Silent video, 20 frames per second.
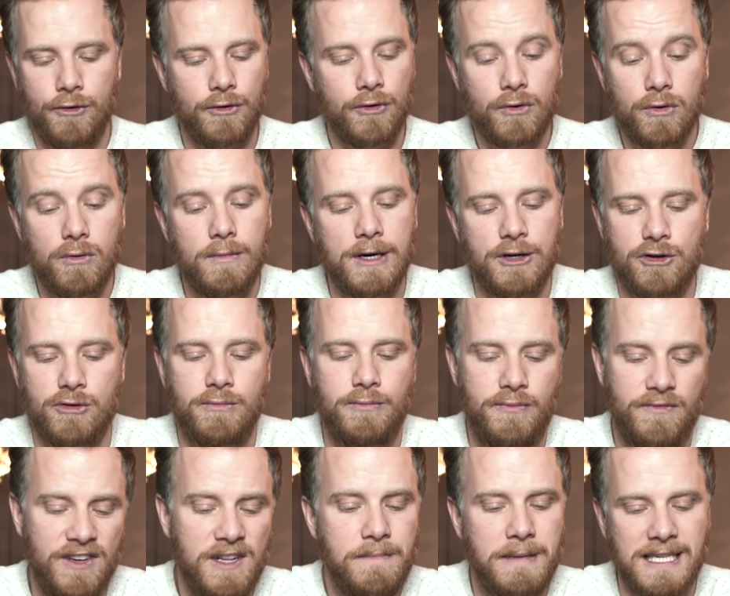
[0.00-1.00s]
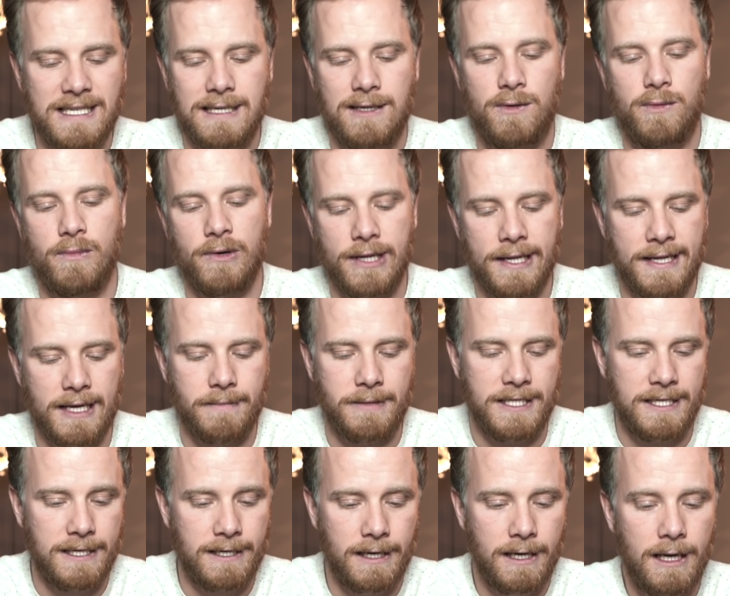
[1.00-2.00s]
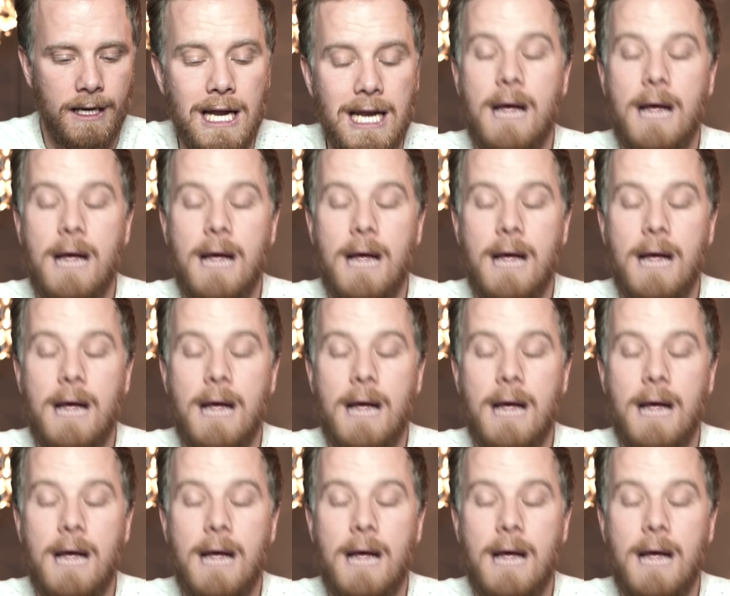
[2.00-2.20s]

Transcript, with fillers: du coup bah, je suis vite passé au mode intermédiaire.